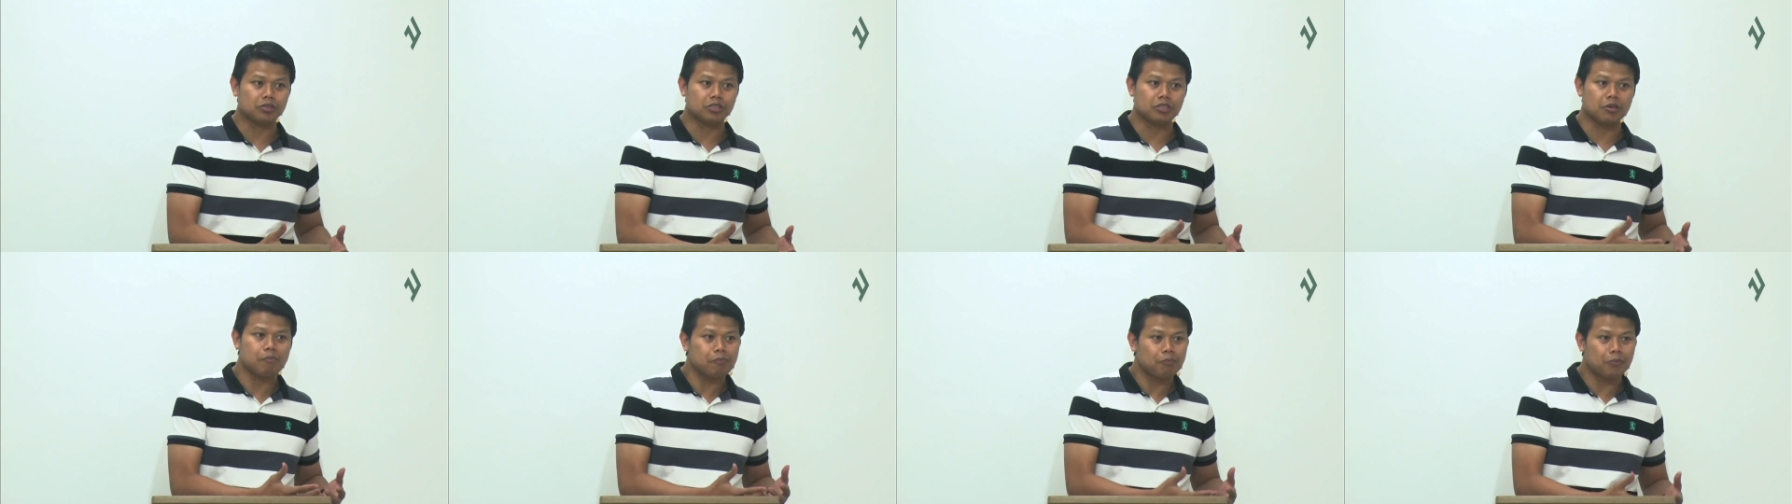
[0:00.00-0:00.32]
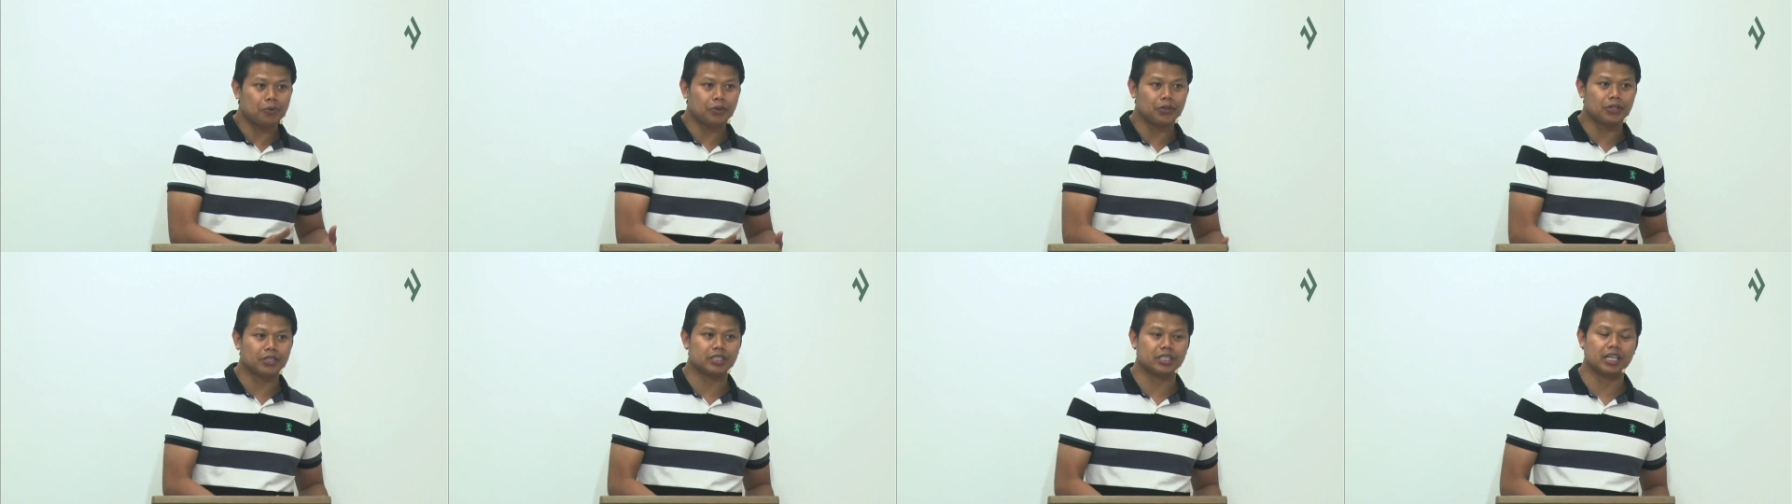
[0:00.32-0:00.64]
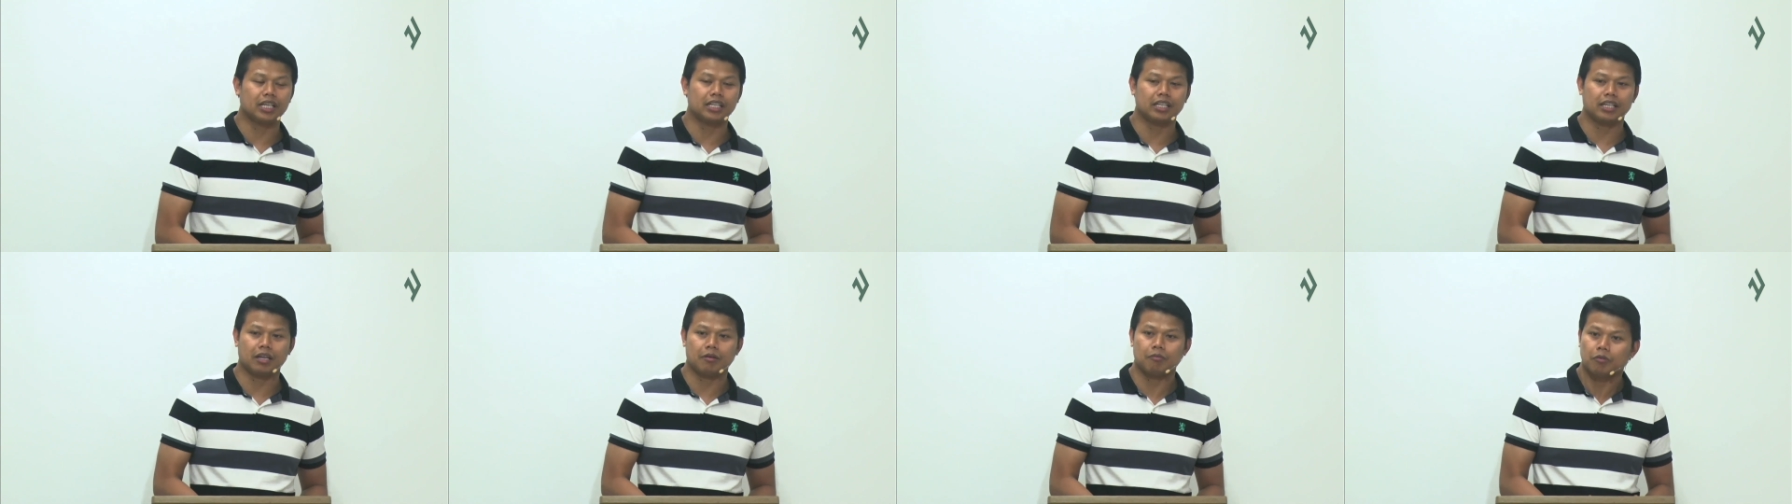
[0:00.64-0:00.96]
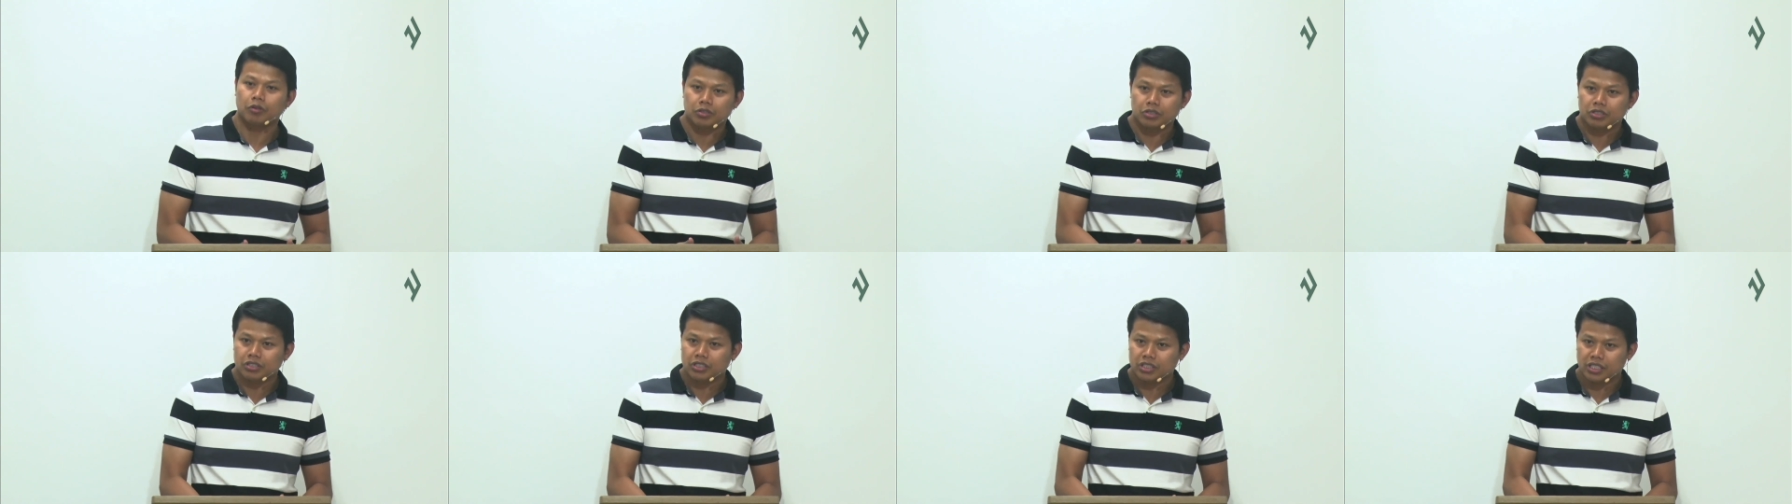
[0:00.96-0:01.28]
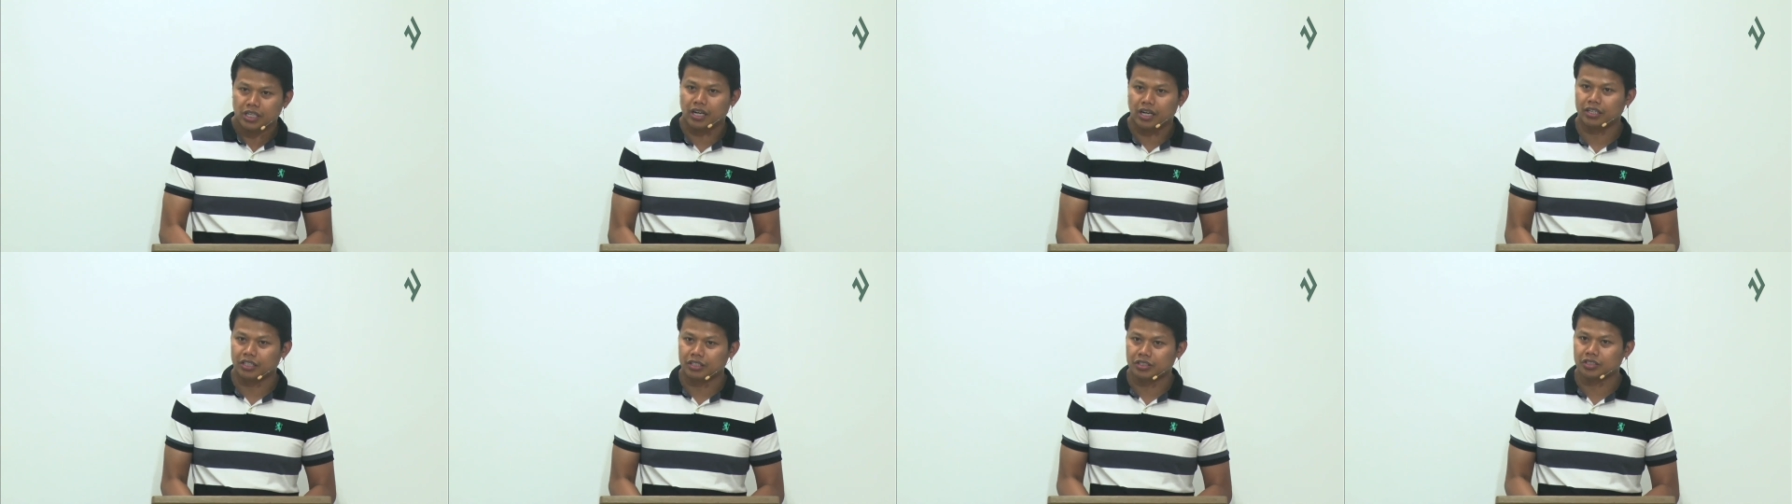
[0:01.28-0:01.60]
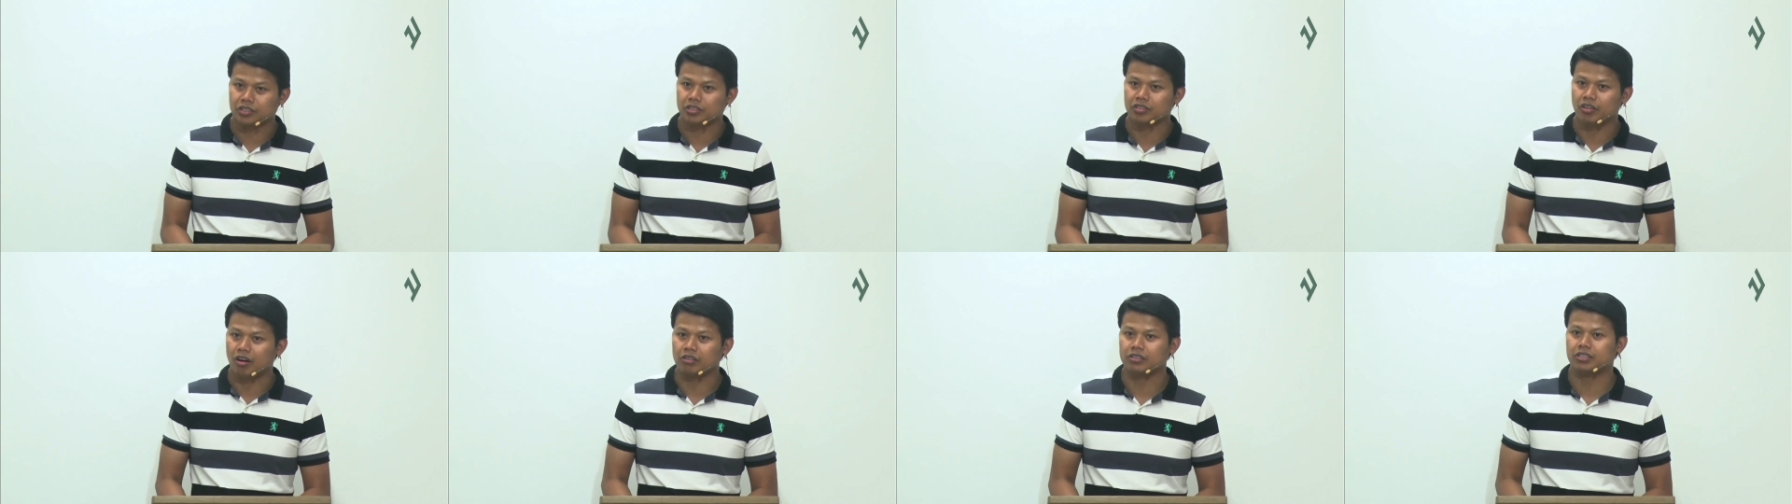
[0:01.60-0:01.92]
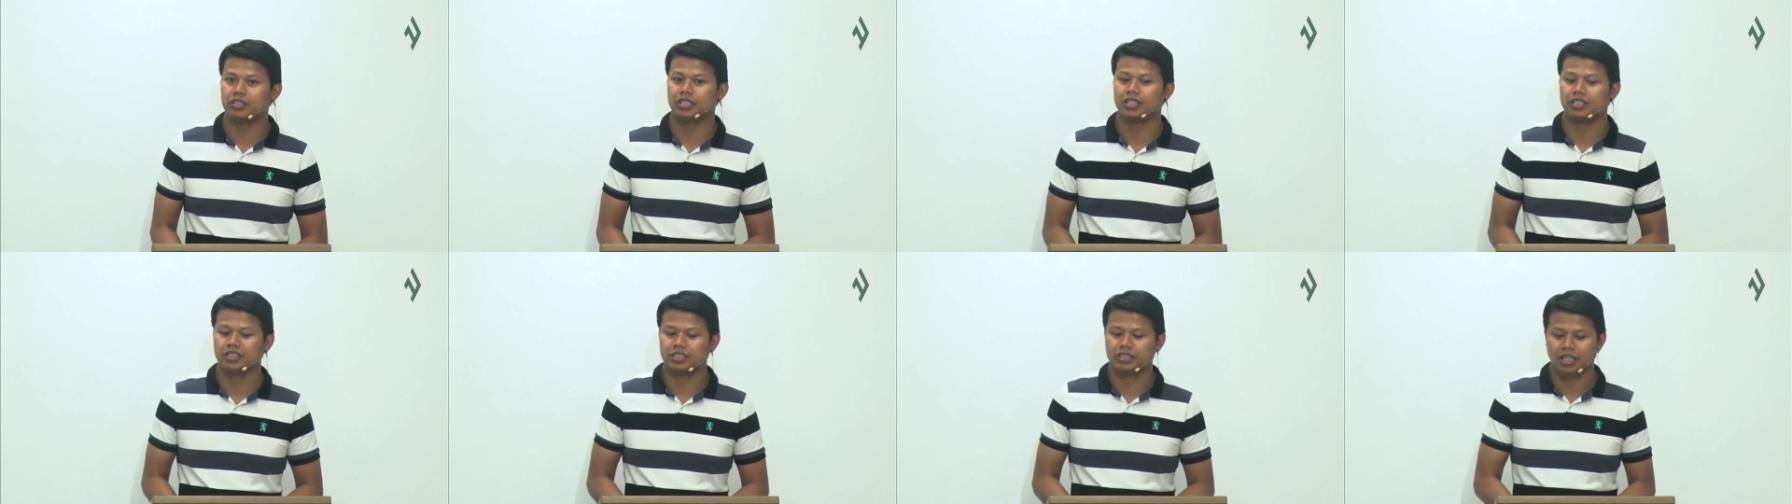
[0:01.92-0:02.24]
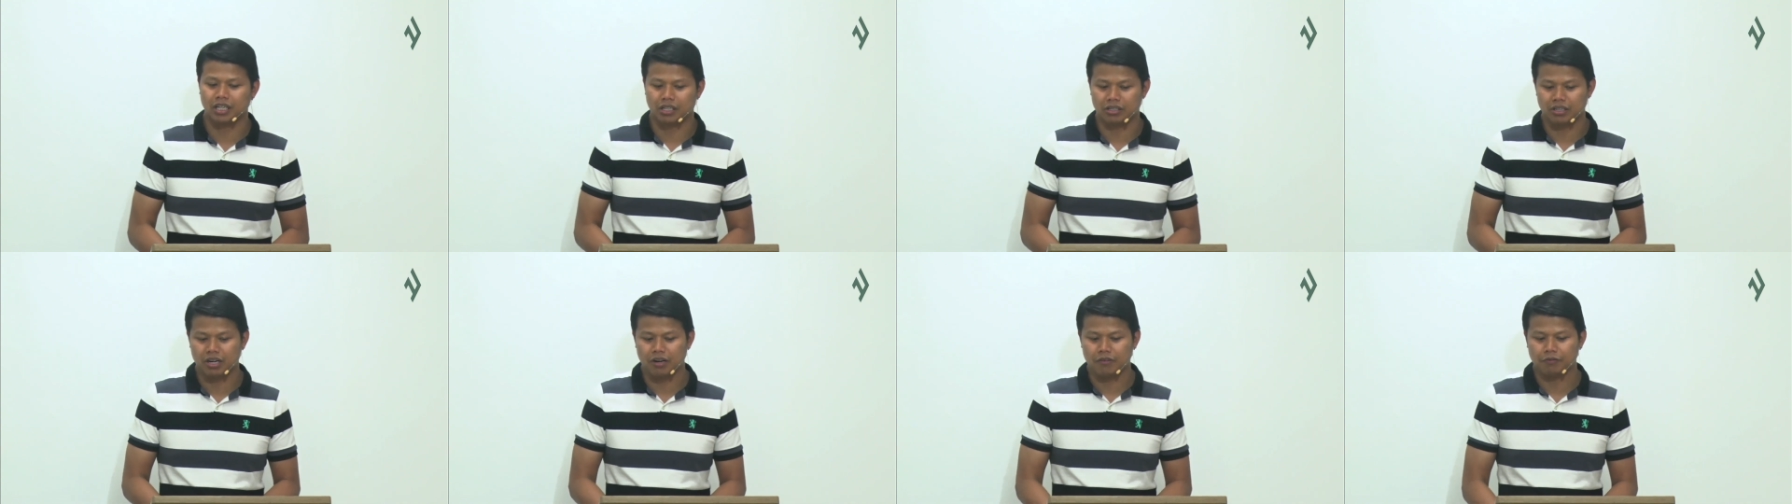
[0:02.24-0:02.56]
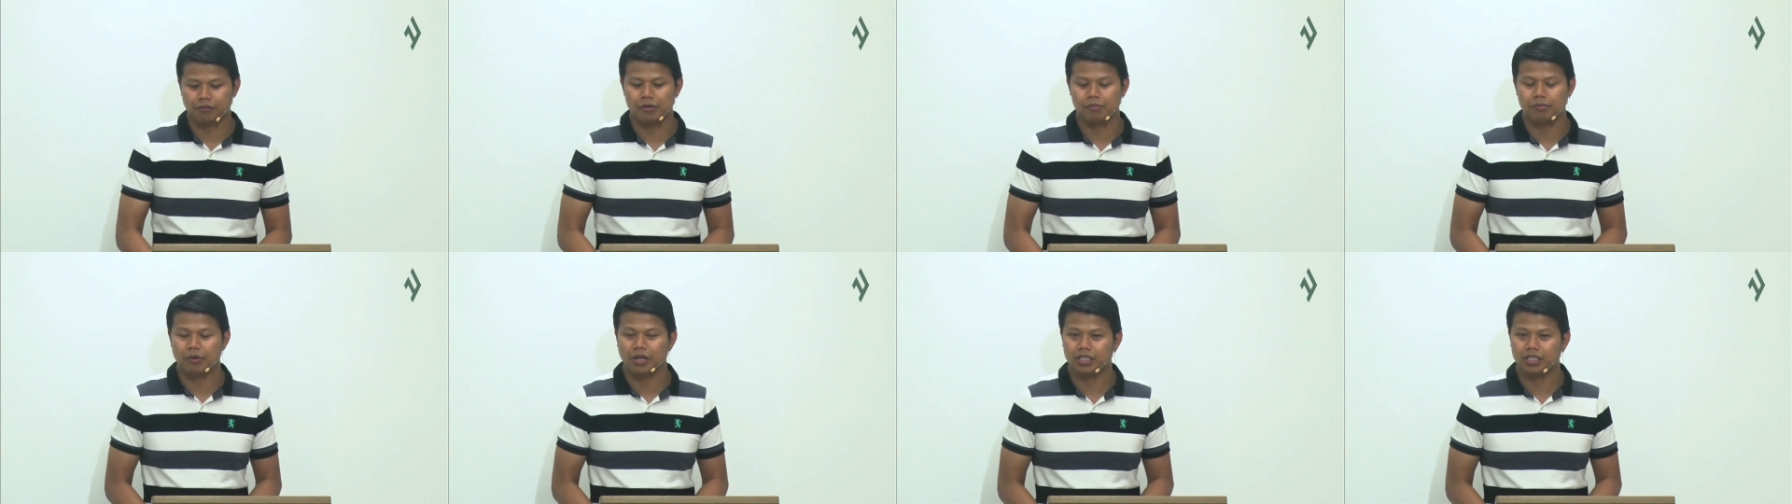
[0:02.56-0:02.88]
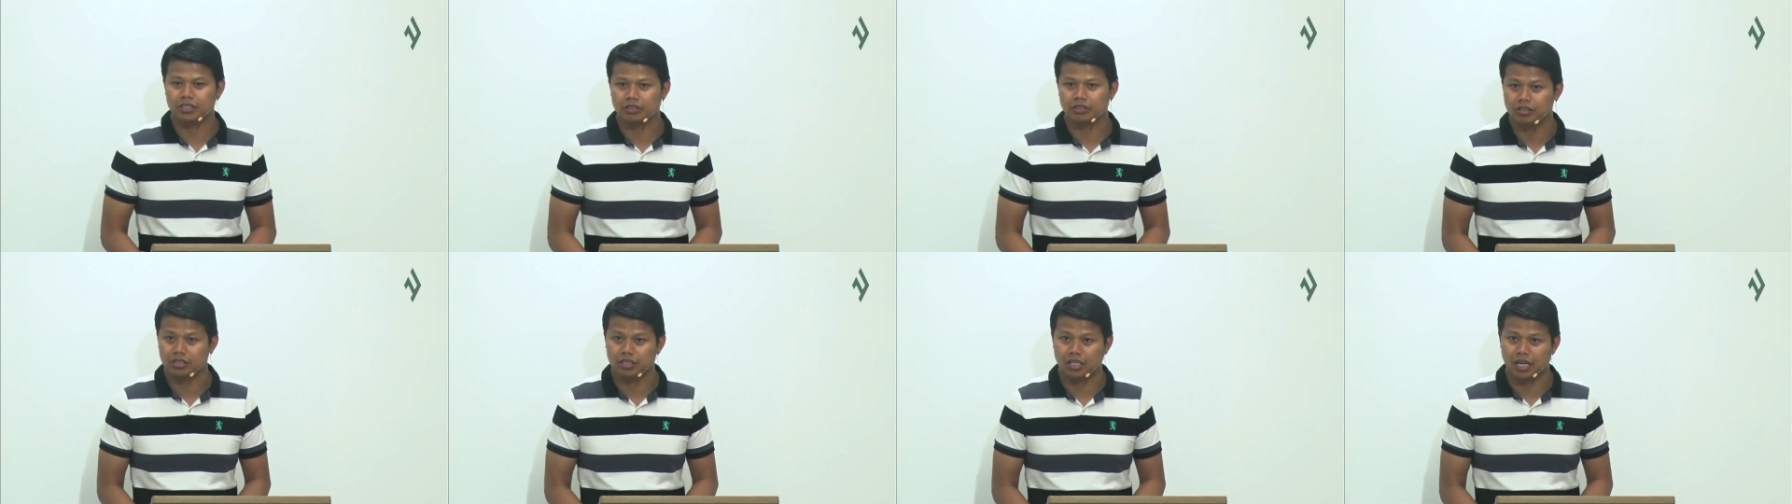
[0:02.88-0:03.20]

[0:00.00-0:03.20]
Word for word: important and most cherished doctrines ng Reformation.